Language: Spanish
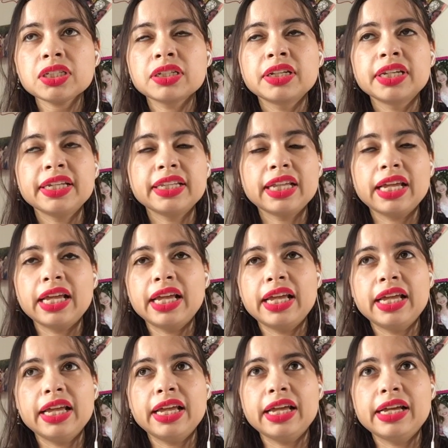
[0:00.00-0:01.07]
ni
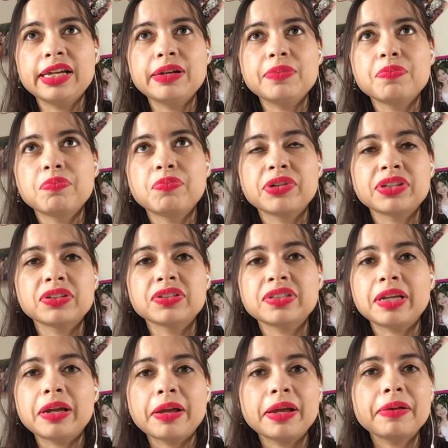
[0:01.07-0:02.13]
de, pues no
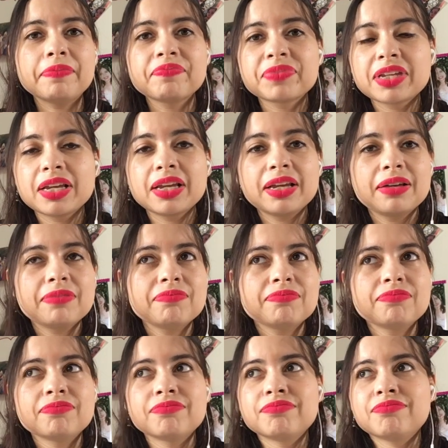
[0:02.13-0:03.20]
sé,
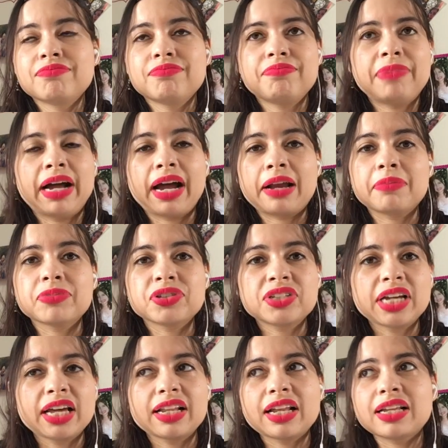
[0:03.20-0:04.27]
Mm, pagar
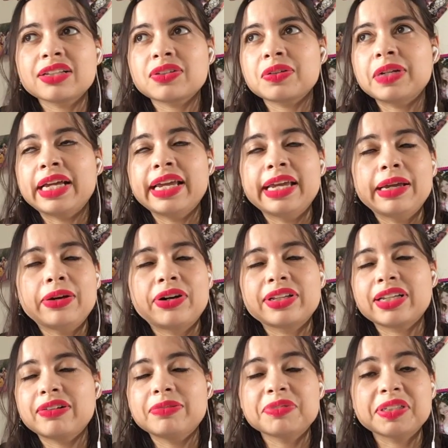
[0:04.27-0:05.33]
muchadas, eh,
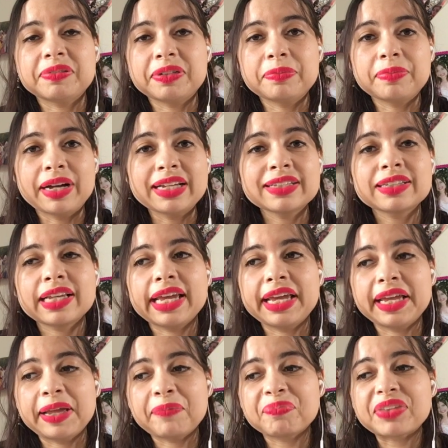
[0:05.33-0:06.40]
ahorita vamos a ver más.
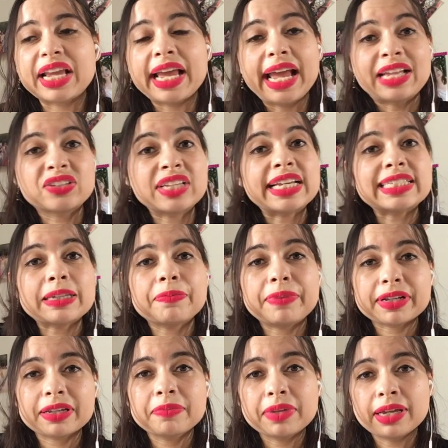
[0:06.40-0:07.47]
Eh, esa
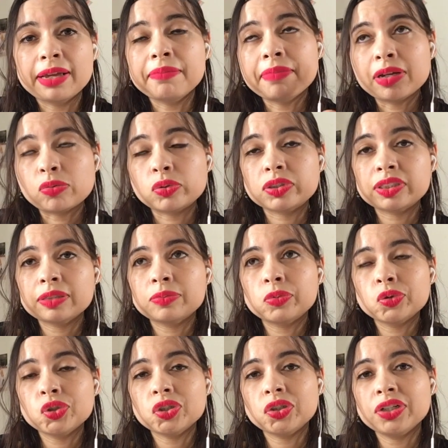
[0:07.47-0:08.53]
parte me, gusta
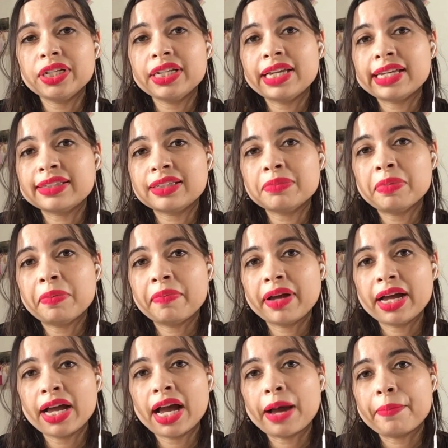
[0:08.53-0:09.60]
mucho y esta
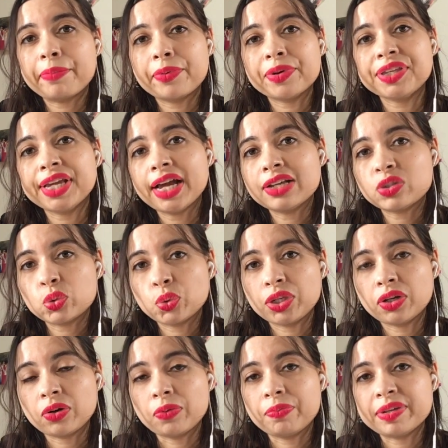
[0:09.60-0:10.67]
mamá apoya a su
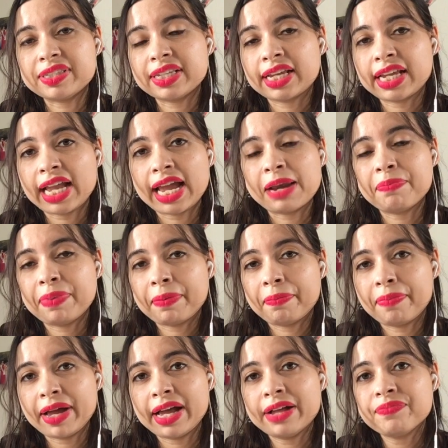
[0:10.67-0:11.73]
hijo, pese que al
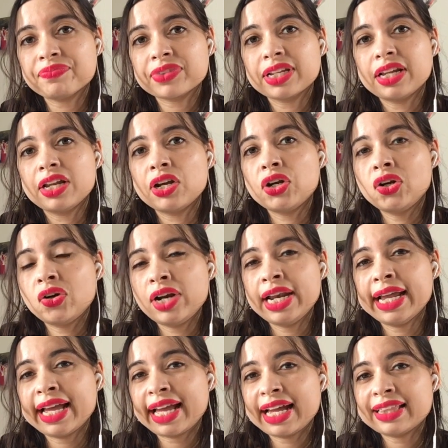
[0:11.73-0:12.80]
papá no le
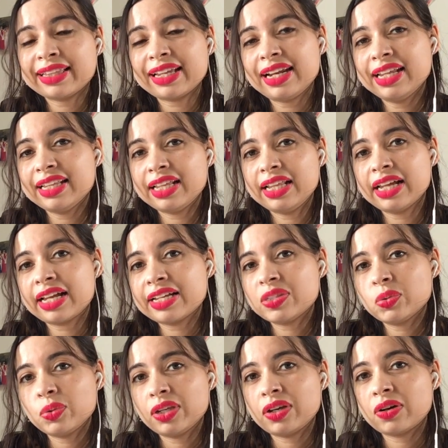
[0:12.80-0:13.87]
encanta la idea de que
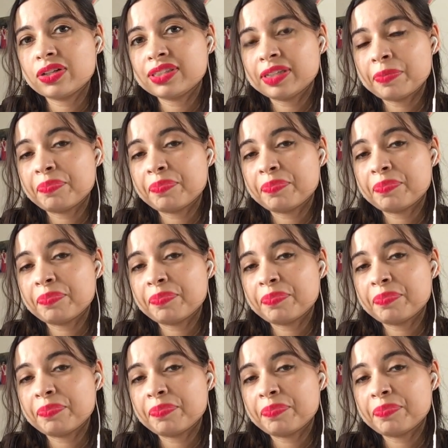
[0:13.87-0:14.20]
su hijo esté